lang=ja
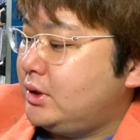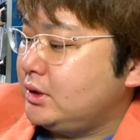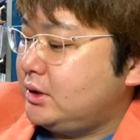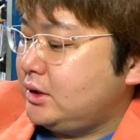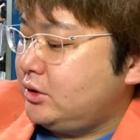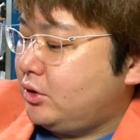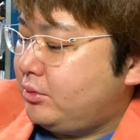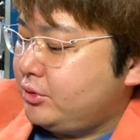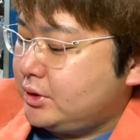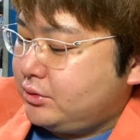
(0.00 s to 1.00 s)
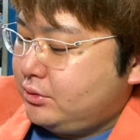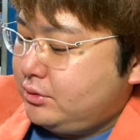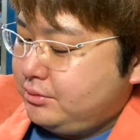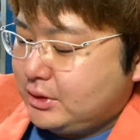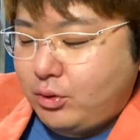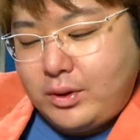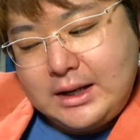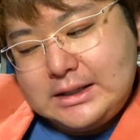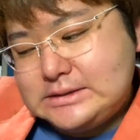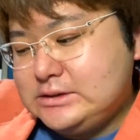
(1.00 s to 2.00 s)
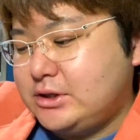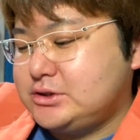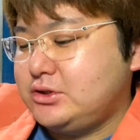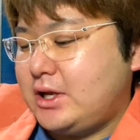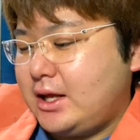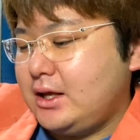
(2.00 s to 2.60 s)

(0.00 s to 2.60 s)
あってとは思うけど。まあ、壊れやすいのはちょっとね、